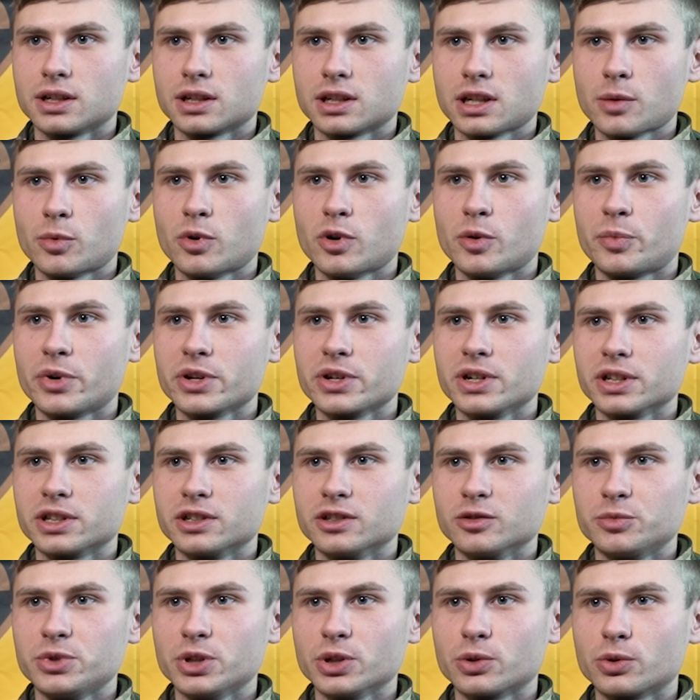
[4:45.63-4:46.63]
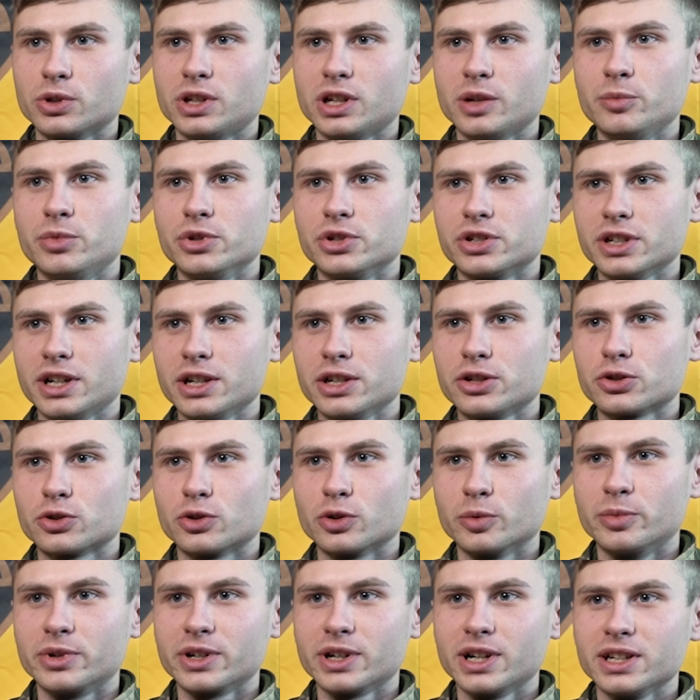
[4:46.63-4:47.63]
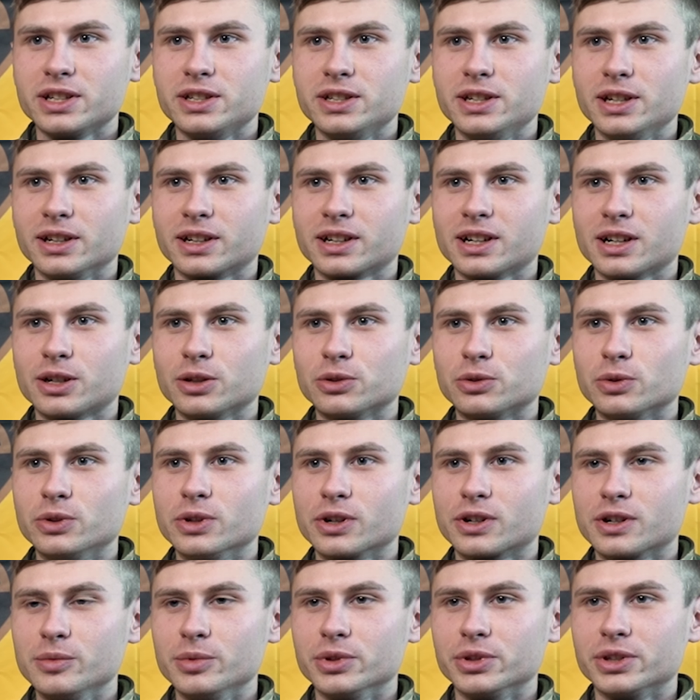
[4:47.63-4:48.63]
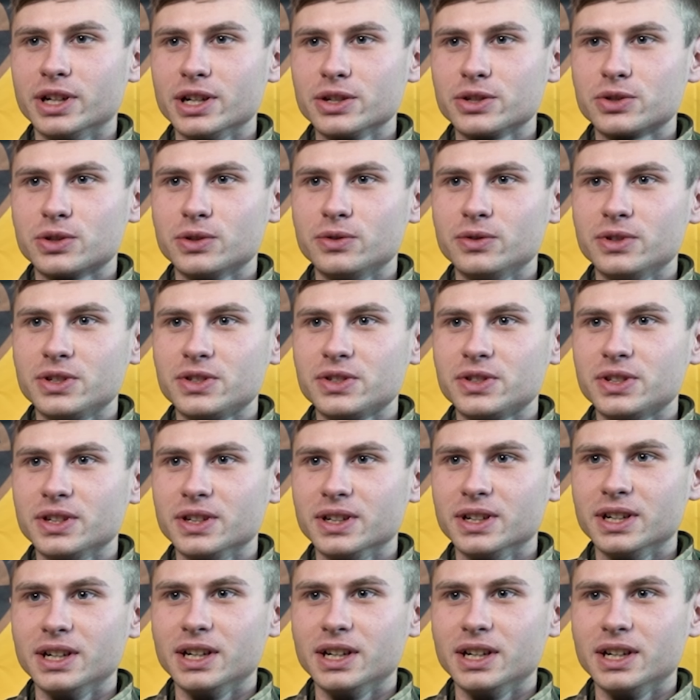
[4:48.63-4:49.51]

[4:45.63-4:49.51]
Не было понятно вообще, куда бежать, что брать, где, как эту документацию вести.